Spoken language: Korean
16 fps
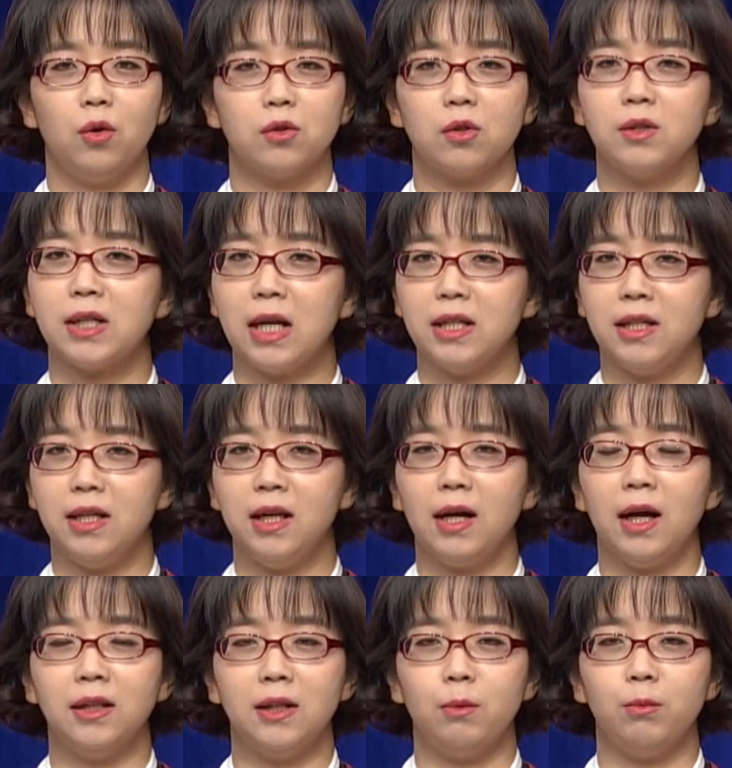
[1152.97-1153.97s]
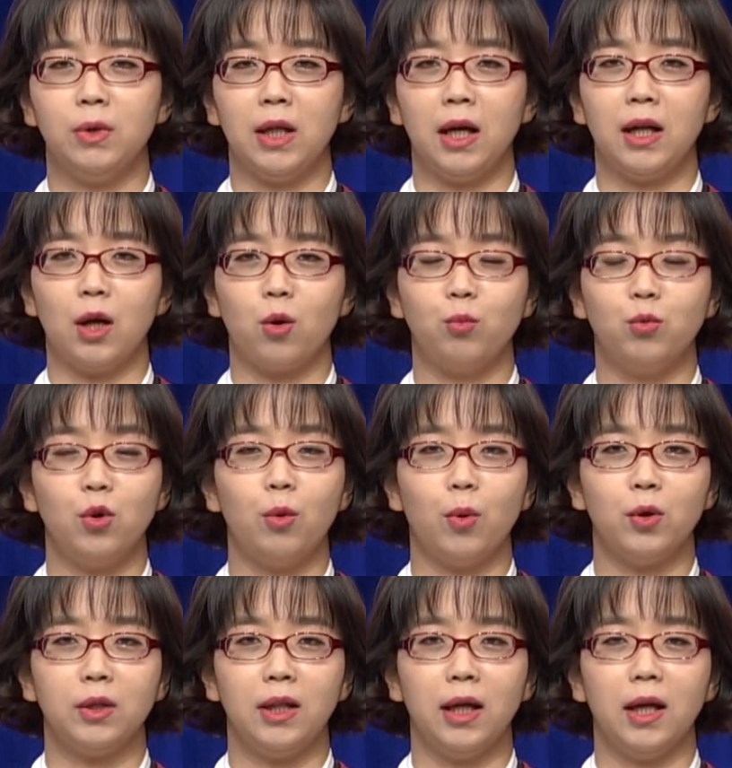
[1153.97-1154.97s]
전 잘 이해가 안 됩니다. 라고
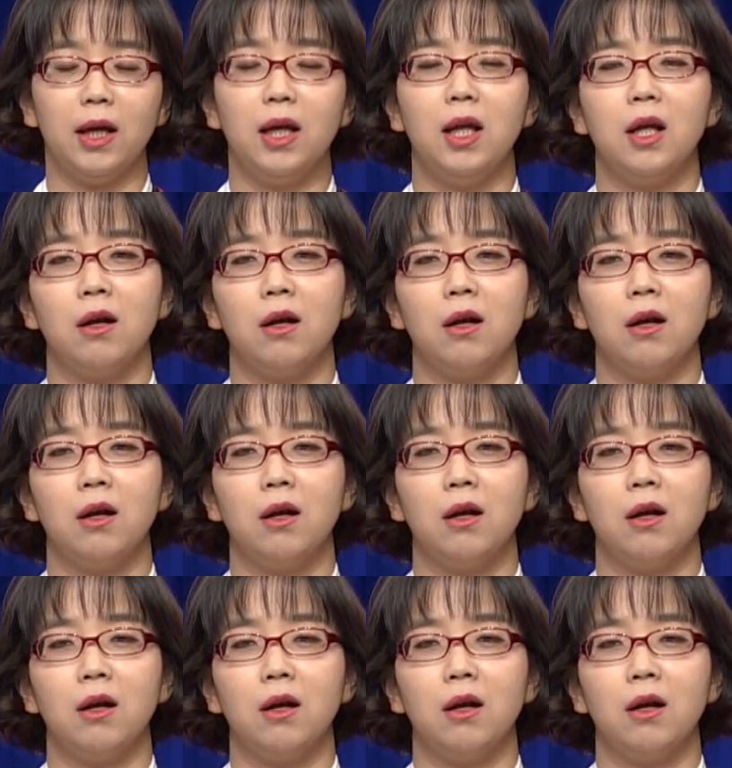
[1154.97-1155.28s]
물어볼 때